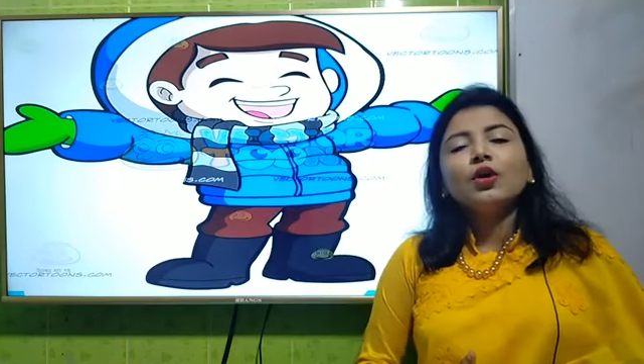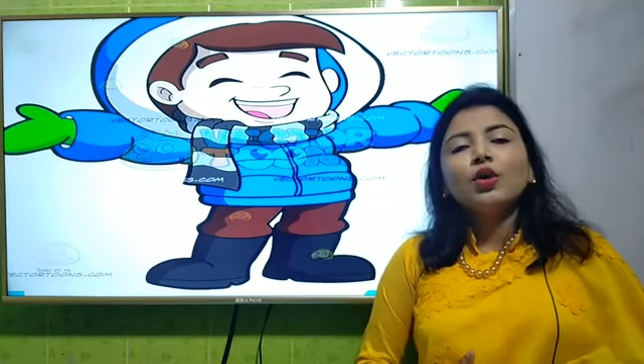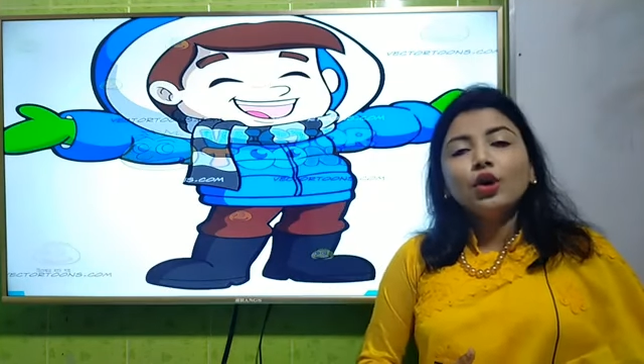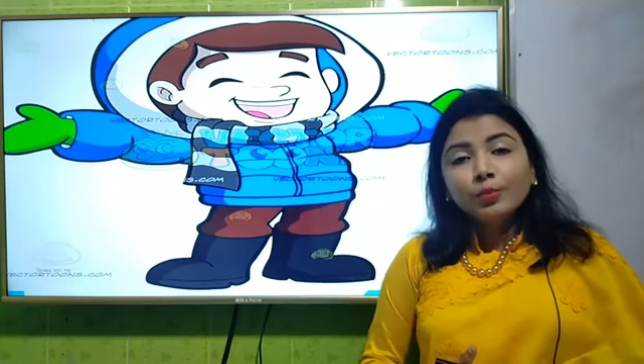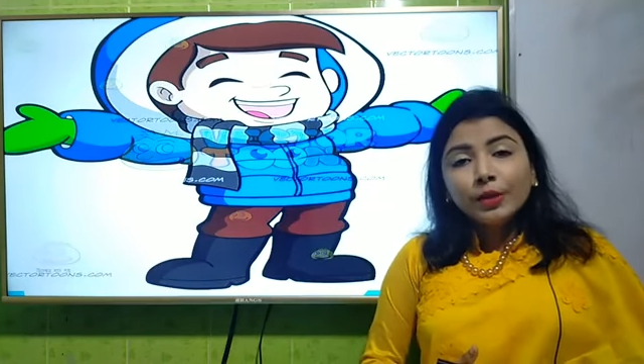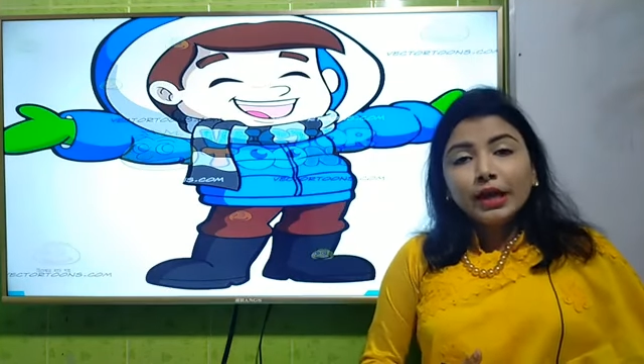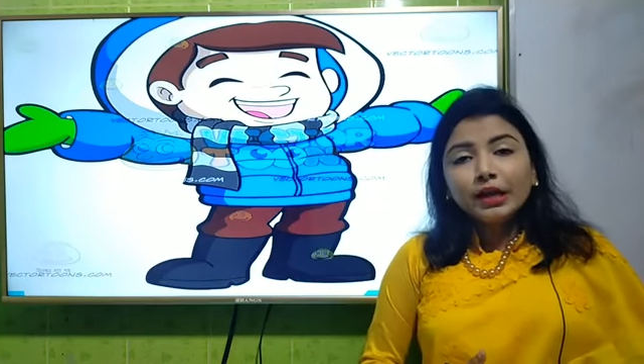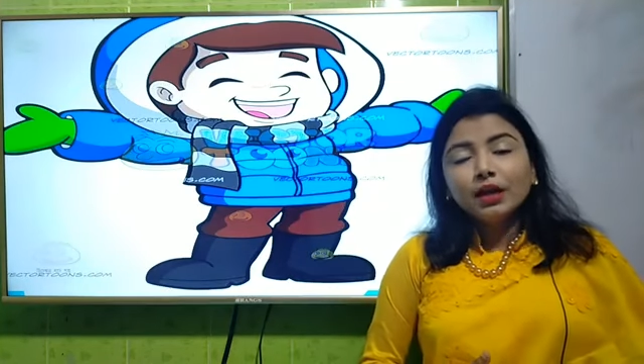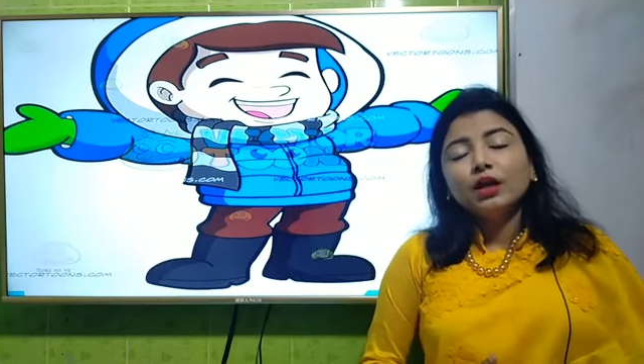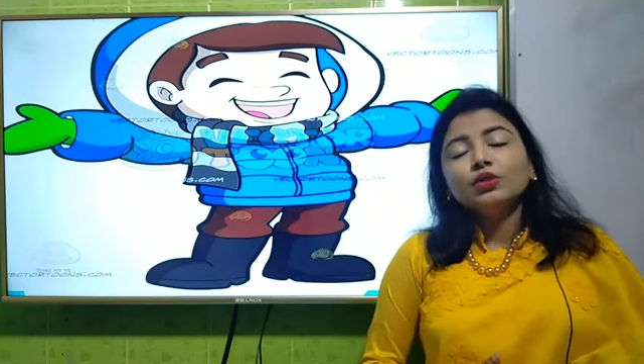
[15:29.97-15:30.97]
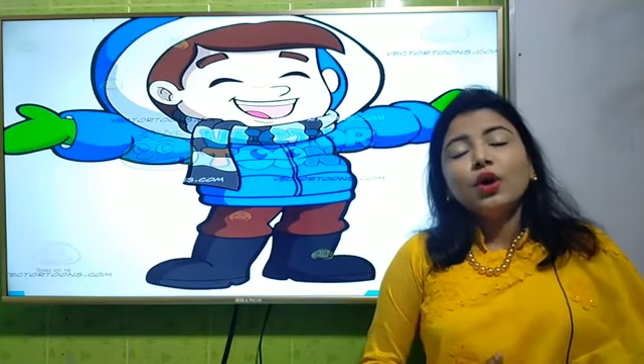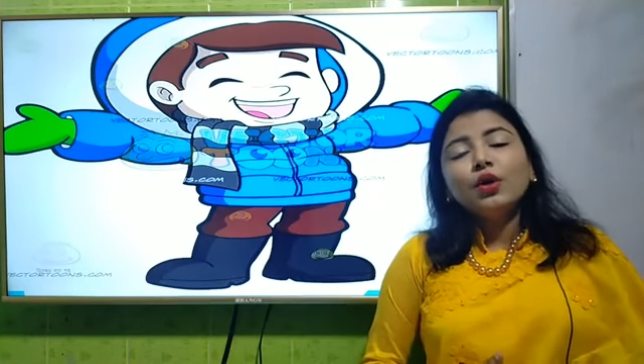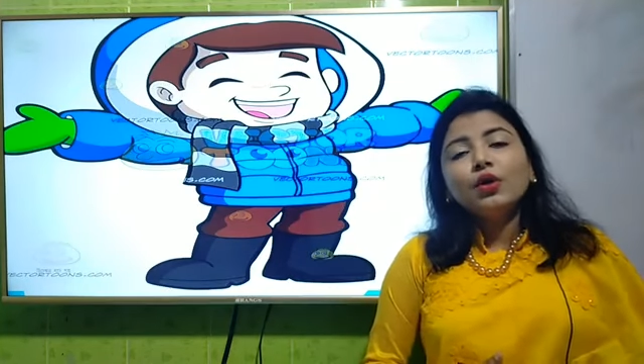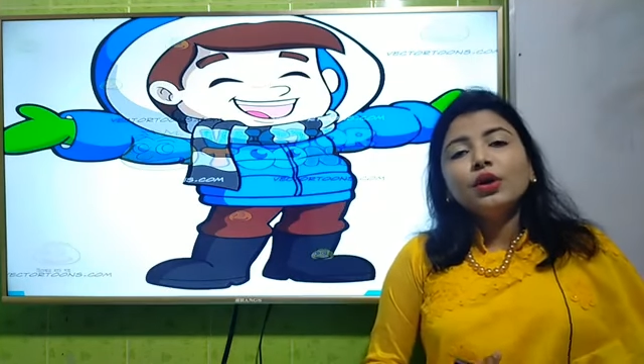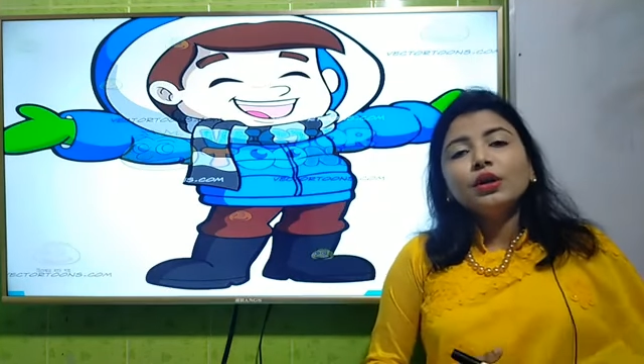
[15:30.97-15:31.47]
গরমকাল
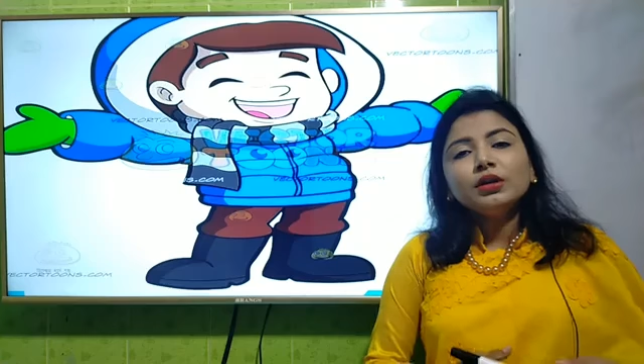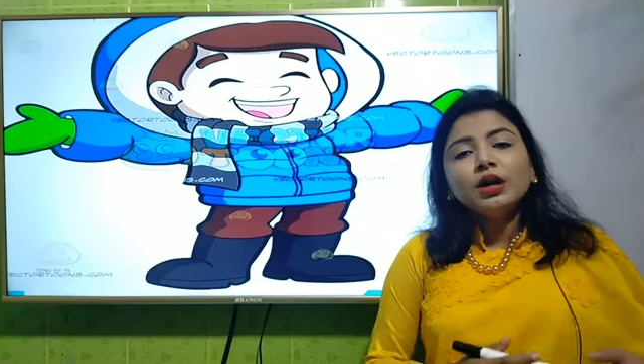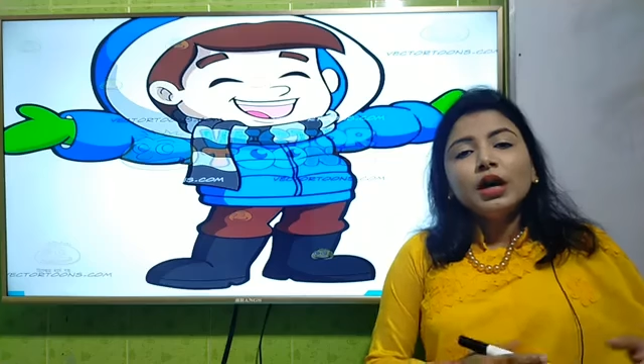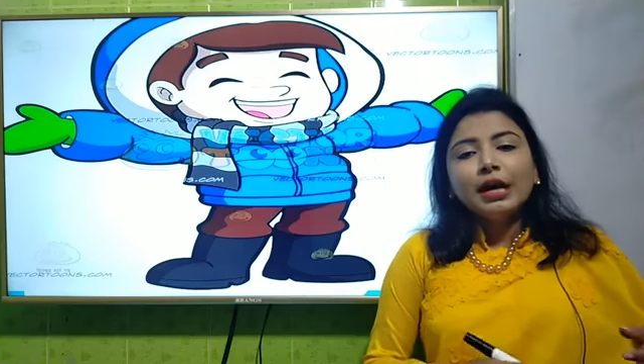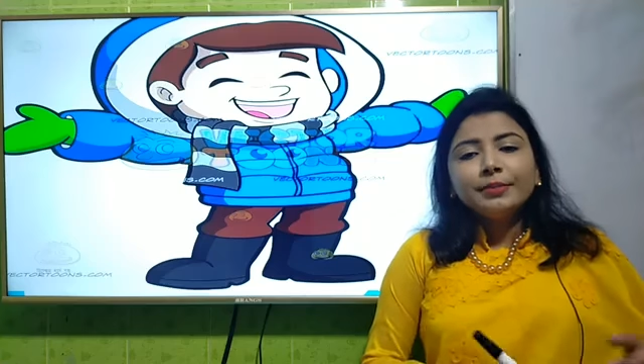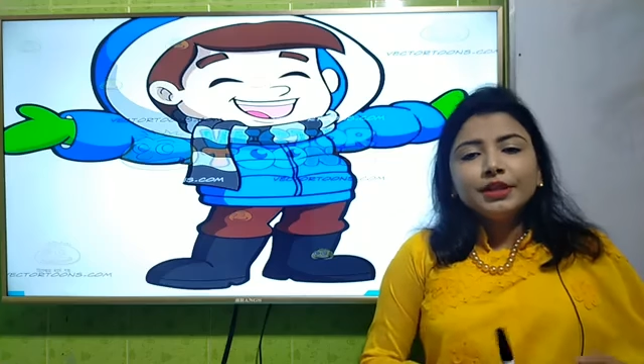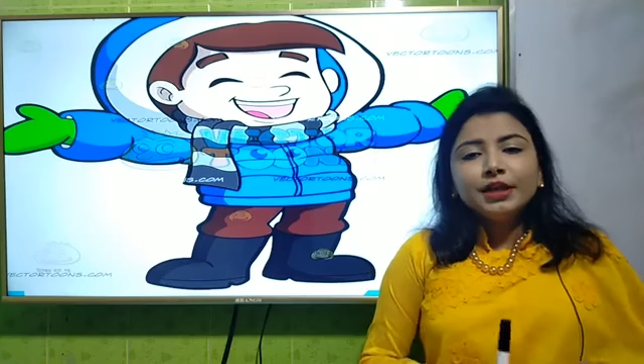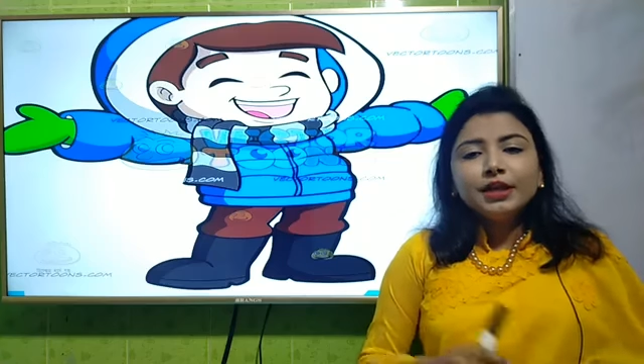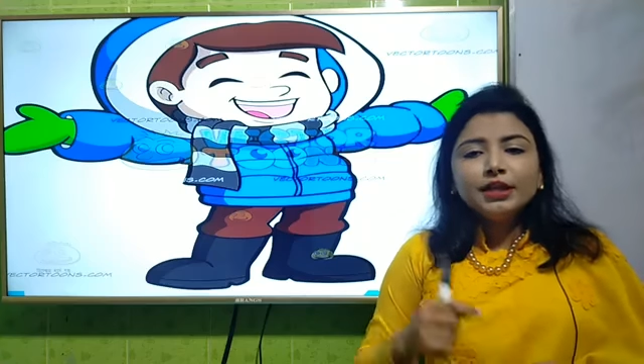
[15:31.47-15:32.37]
তখন আমাদের